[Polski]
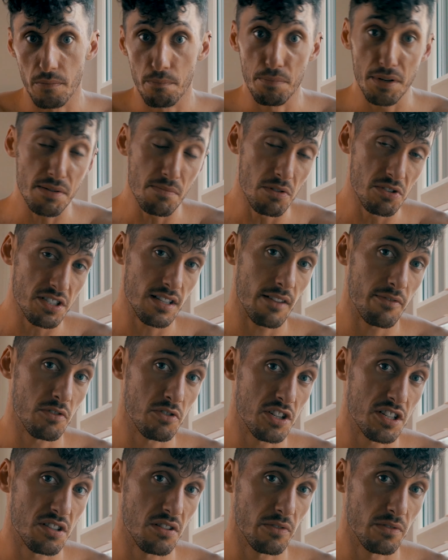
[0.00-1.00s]
być może
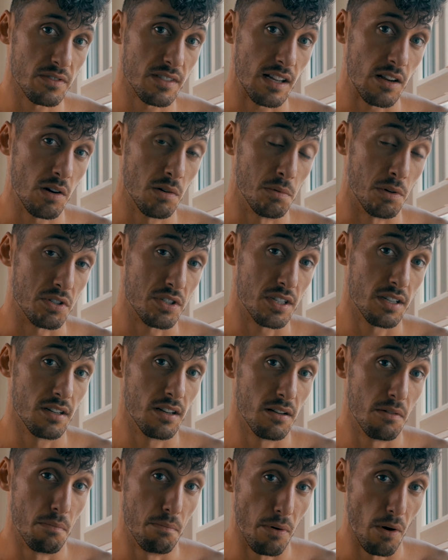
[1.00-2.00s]
nawiążesz nową znajomość,
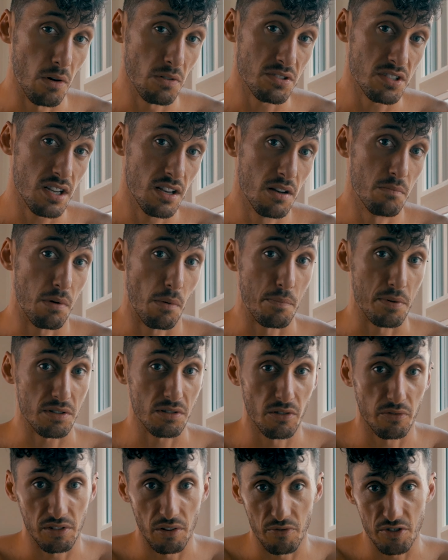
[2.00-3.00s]
bądź po
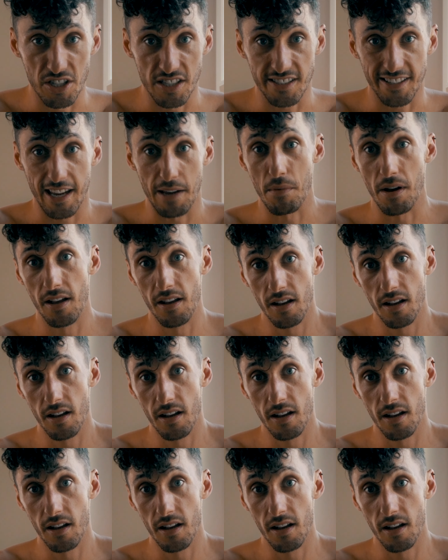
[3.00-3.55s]
prostu w tym wszystkim